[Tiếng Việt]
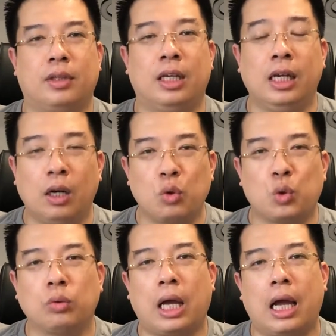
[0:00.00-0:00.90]
thì liệu
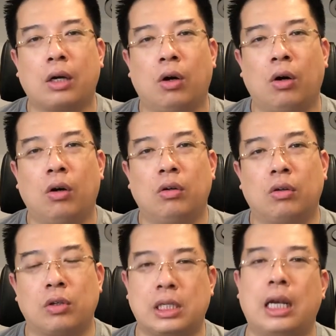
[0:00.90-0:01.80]
chúng ta có
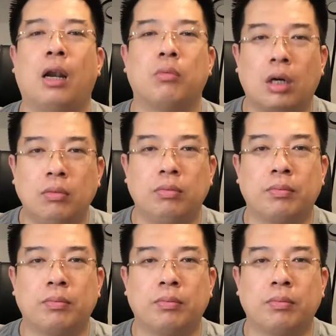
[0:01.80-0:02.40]
sẵn lòng không?